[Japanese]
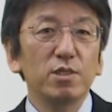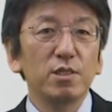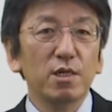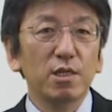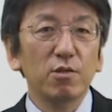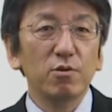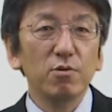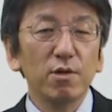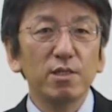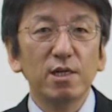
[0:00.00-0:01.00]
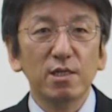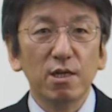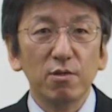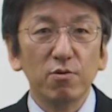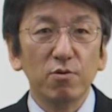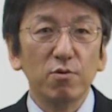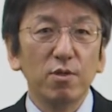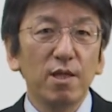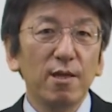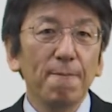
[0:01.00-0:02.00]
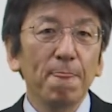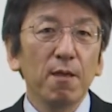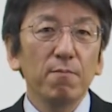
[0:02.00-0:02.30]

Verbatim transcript: 死型というのは1型ということで、